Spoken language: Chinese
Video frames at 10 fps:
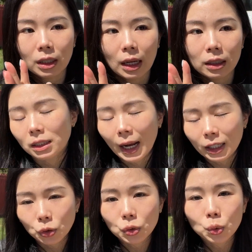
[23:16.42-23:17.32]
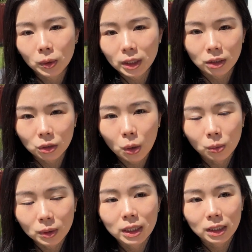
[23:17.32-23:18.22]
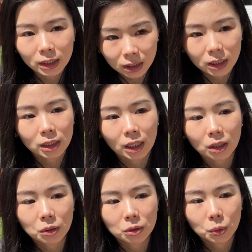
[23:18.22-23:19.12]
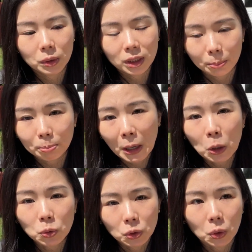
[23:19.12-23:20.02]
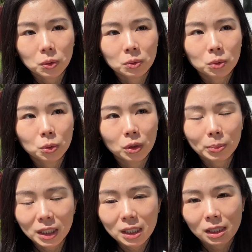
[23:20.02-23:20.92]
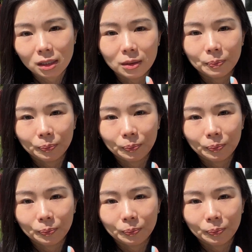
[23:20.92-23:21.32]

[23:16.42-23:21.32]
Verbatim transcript: 啦，大家就是多一点同理心，然后多一点包容，对彼此